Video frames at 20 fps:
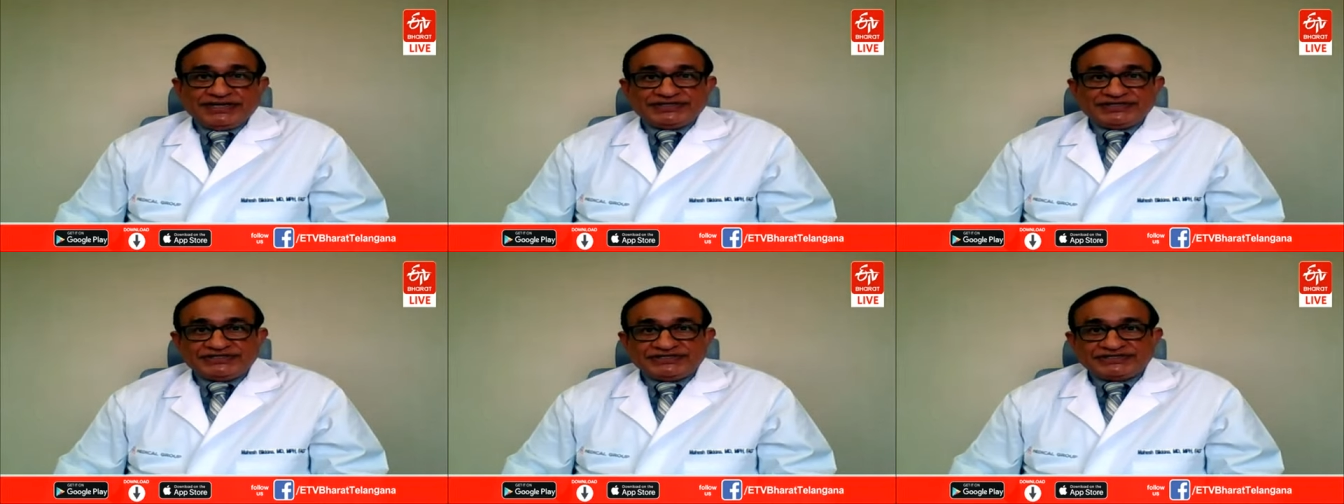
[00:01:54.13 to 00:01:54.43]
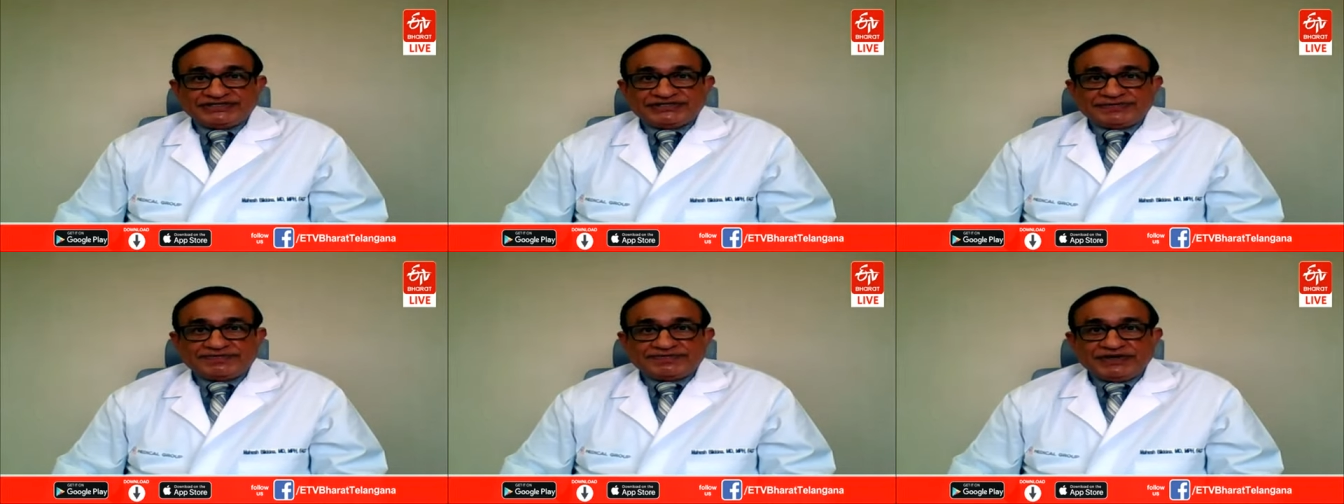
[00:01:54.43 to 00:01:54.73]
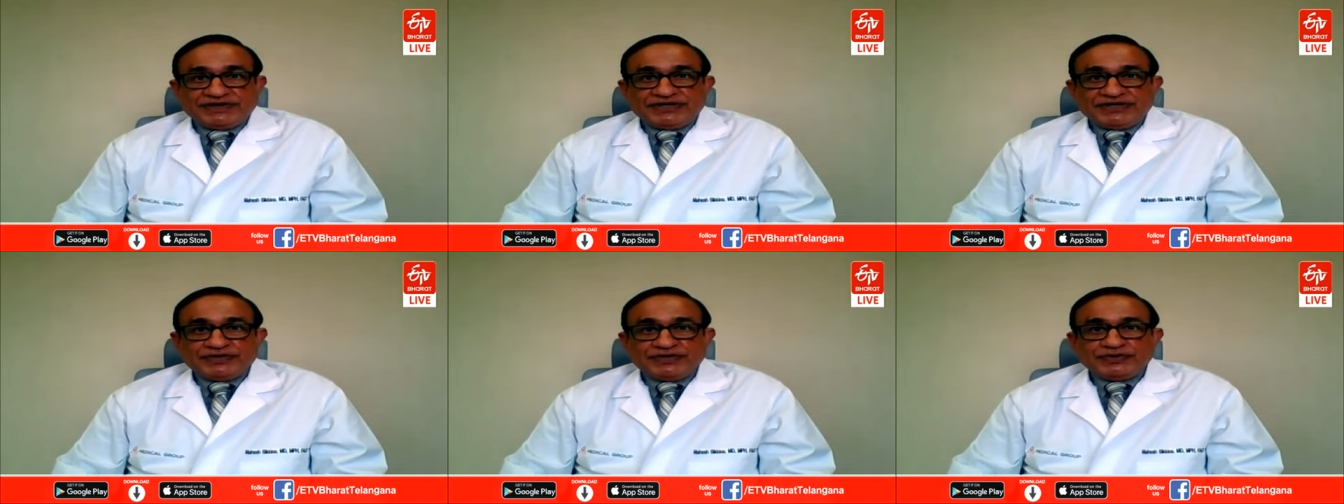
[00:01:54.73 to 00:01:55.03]
అది
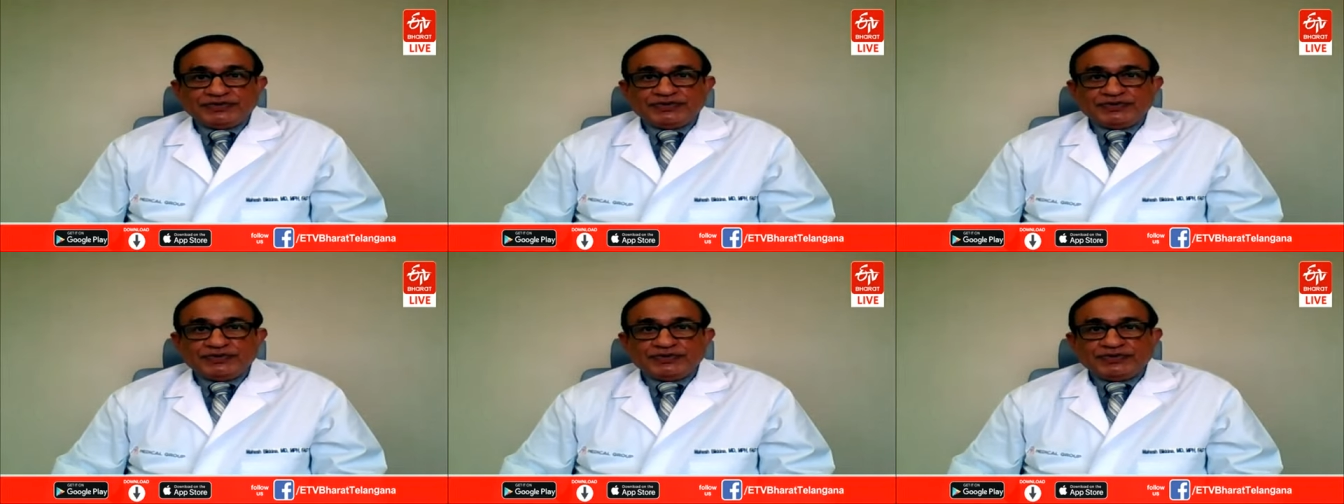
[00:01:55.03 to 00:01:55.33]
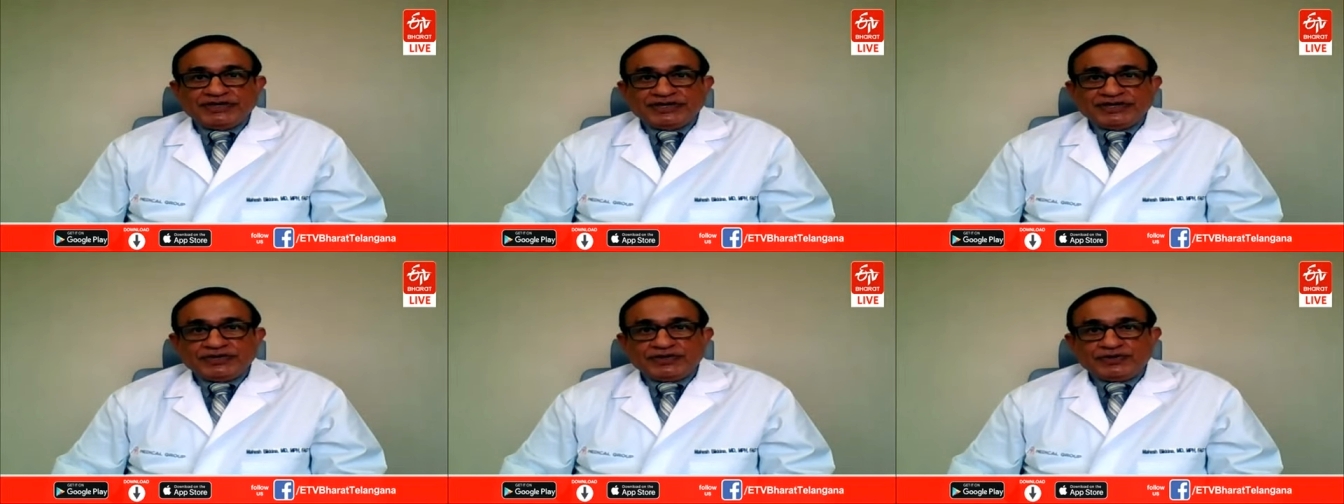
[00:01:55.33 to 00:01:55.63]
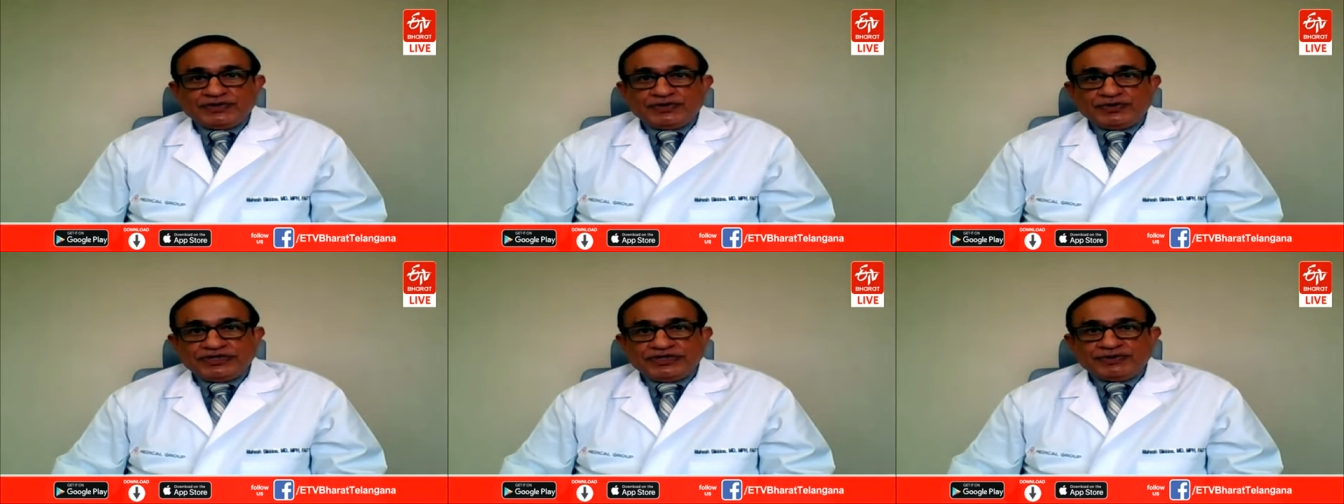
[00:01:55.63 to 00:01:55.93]
చెస్ట్ పెయిన్
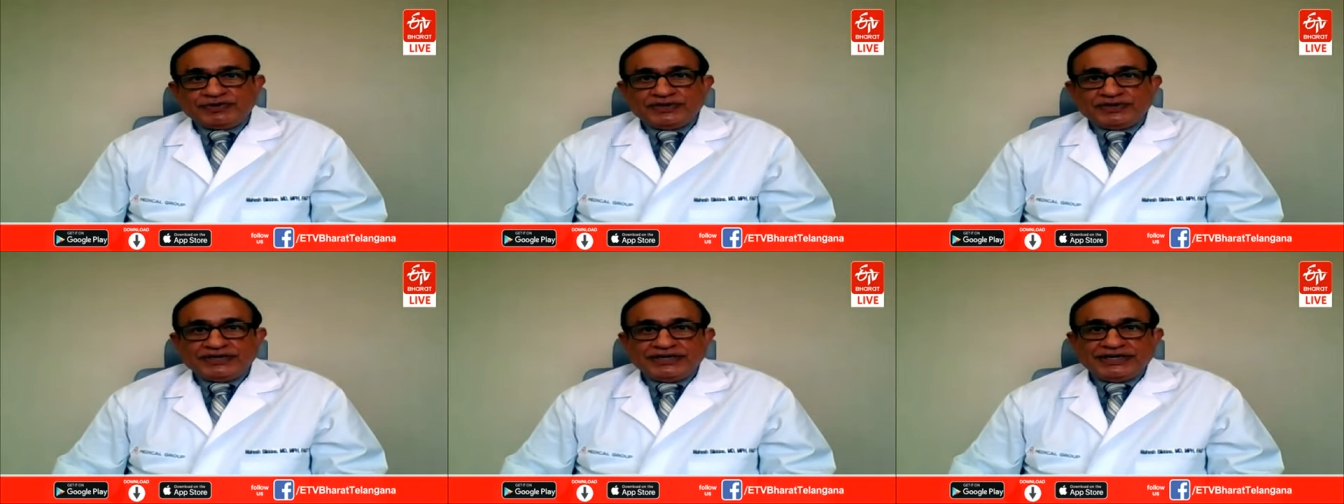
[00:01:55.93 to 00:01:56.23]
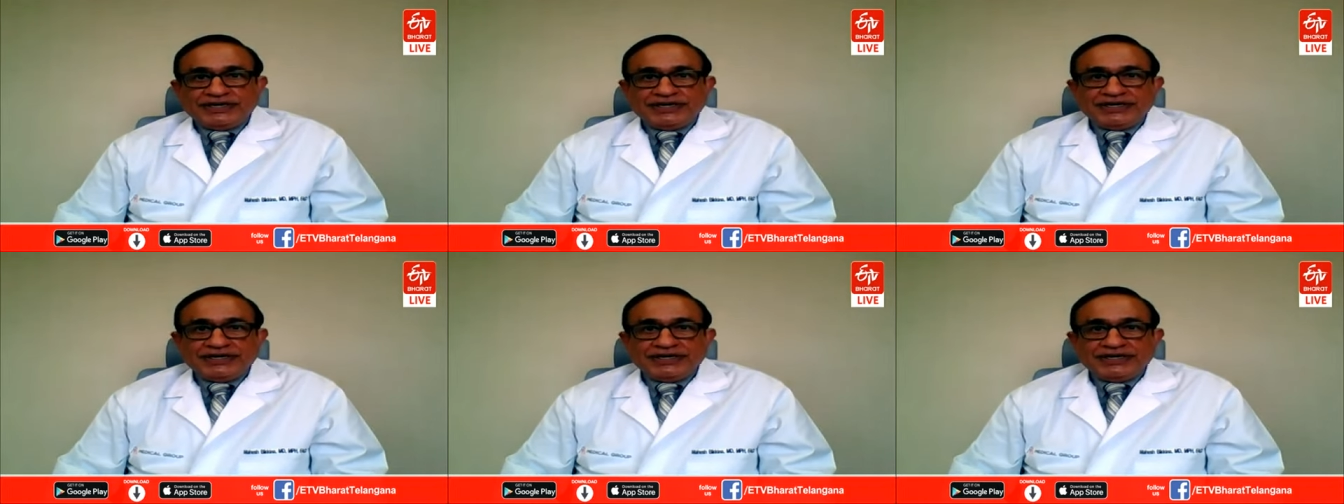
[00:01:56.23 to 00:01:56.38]
గుండె